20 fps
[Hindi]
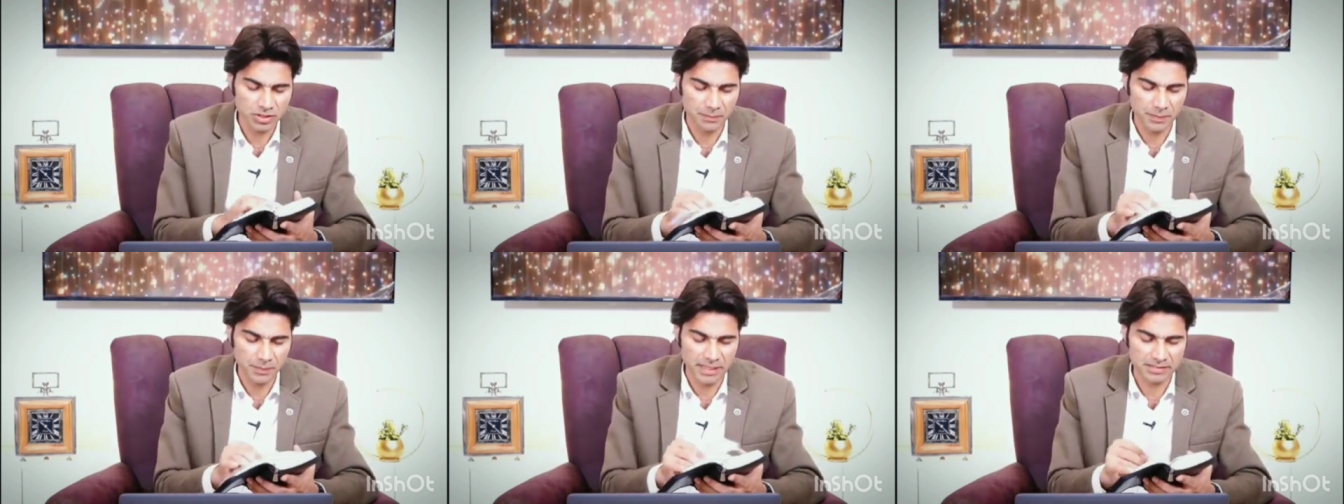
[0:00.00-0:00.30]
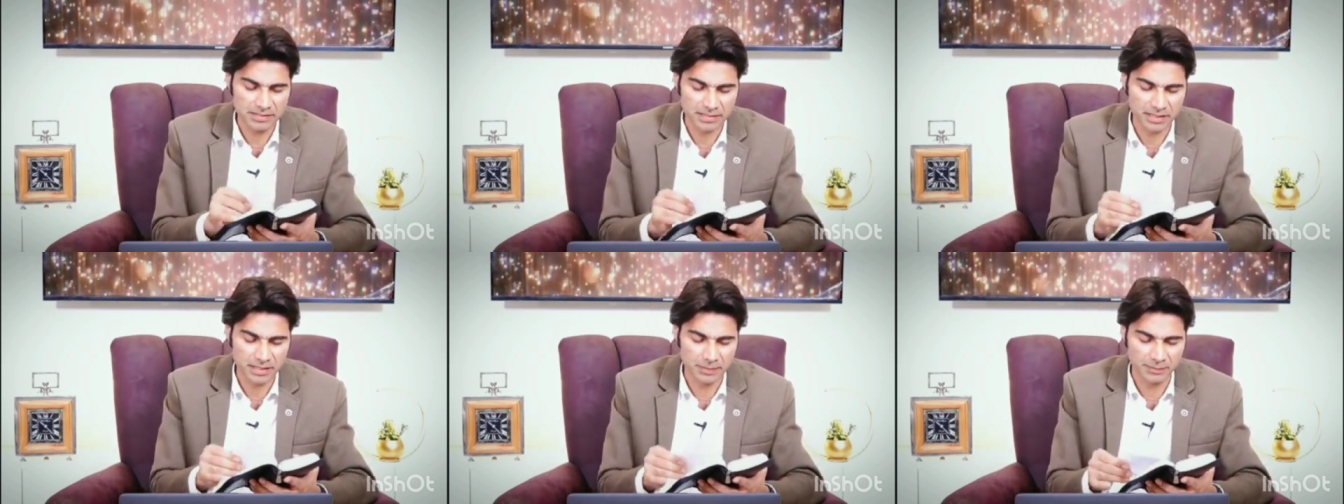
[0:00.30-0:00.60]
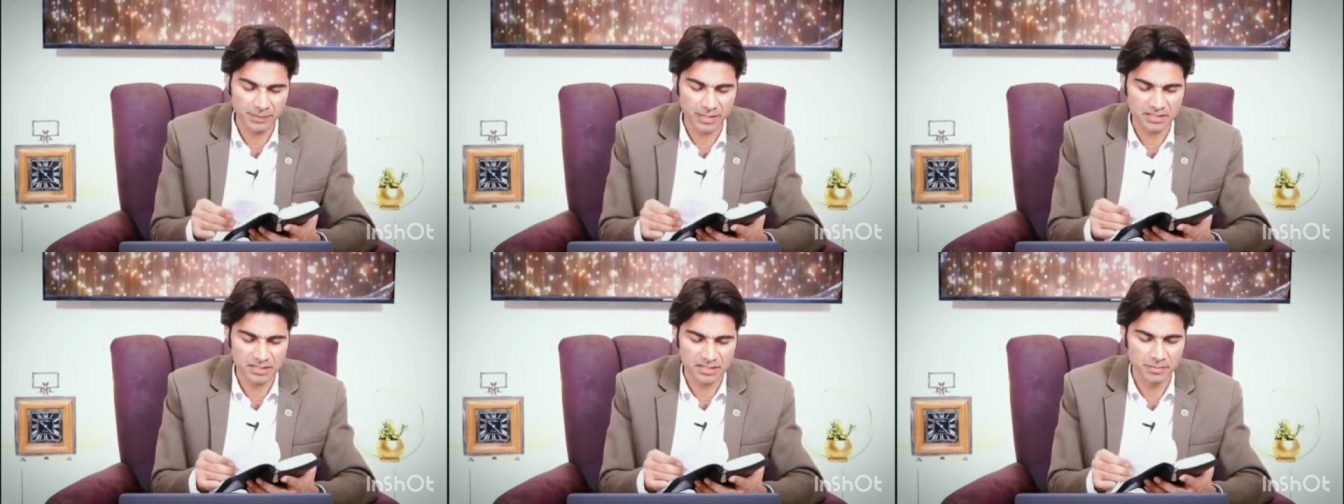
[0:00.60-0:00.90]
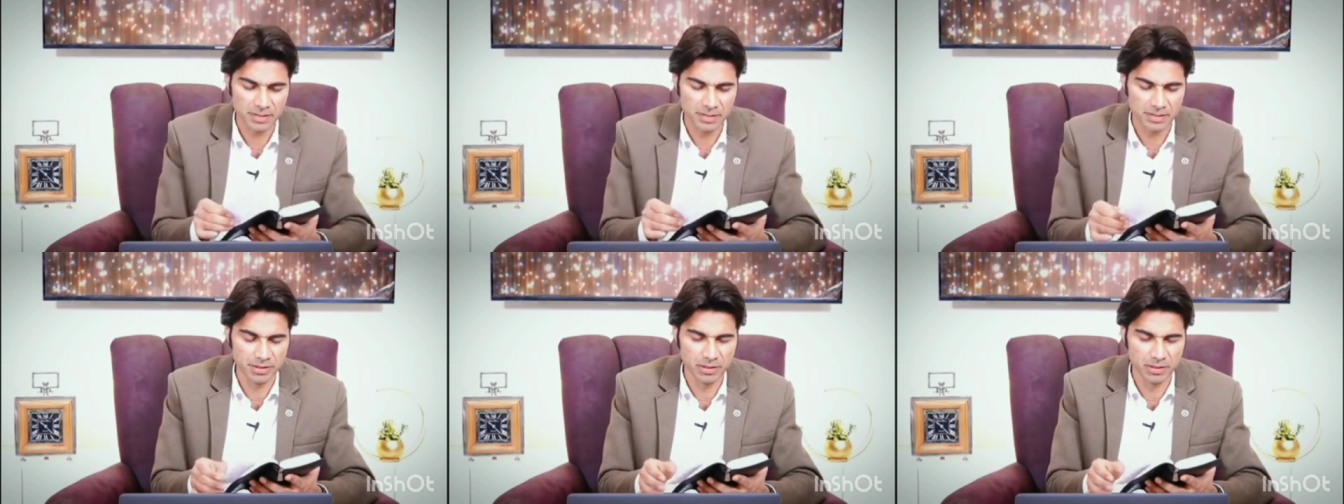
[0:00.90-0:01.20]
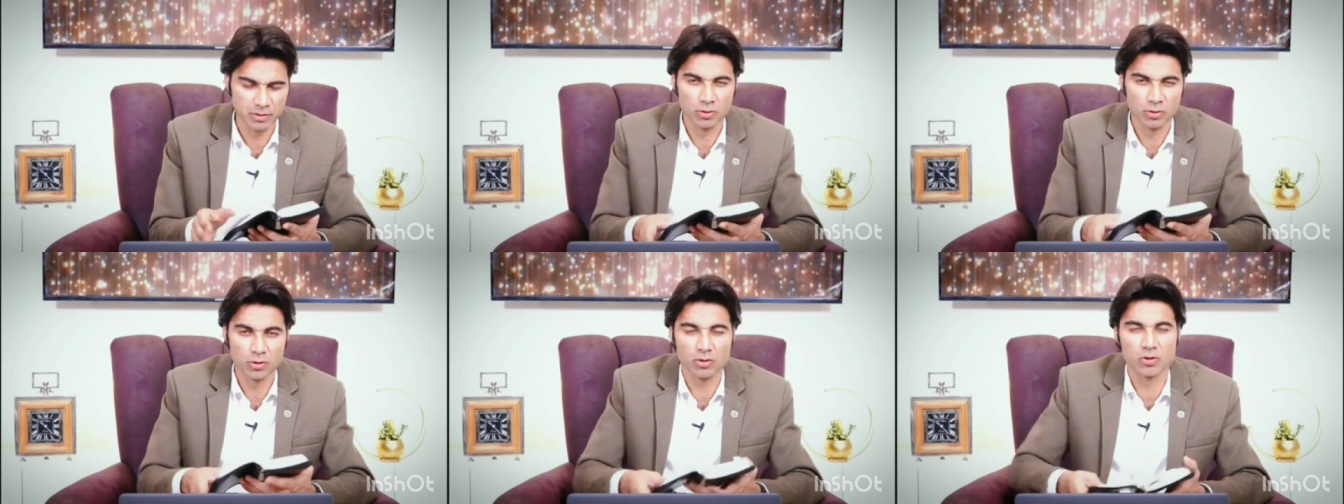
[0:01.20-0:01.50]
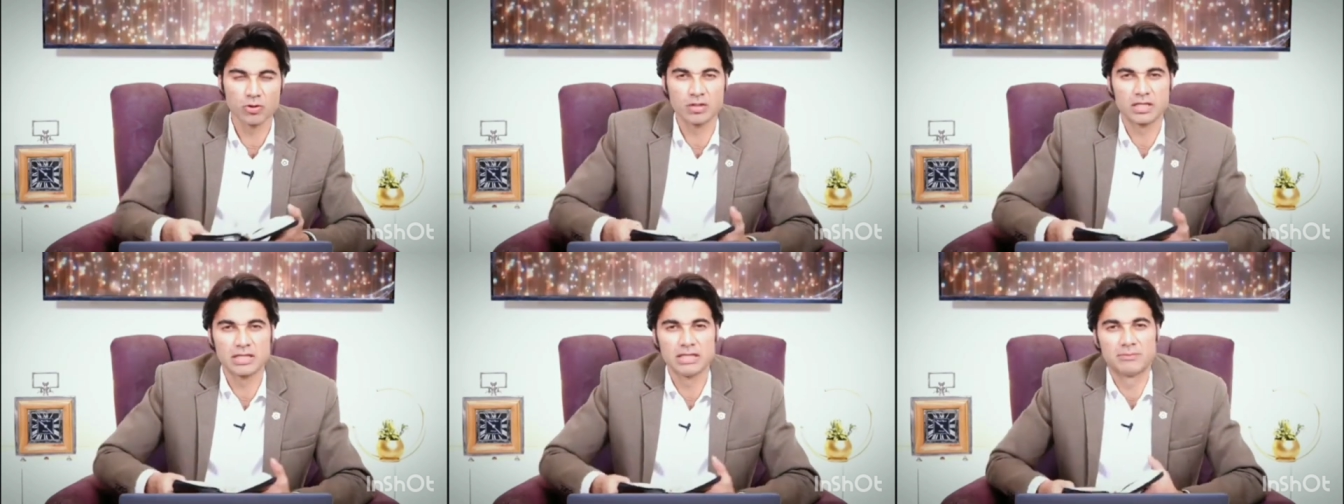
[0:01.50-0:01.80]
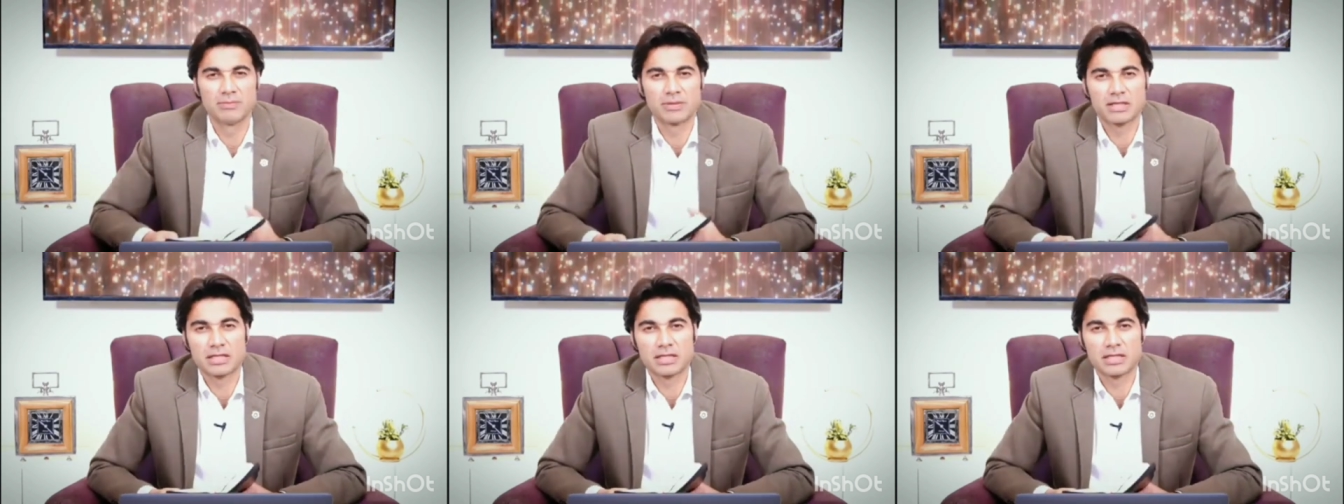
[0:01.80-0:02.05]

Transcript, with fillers: उसी पांच के पांच में मैं उन लोगों के लिए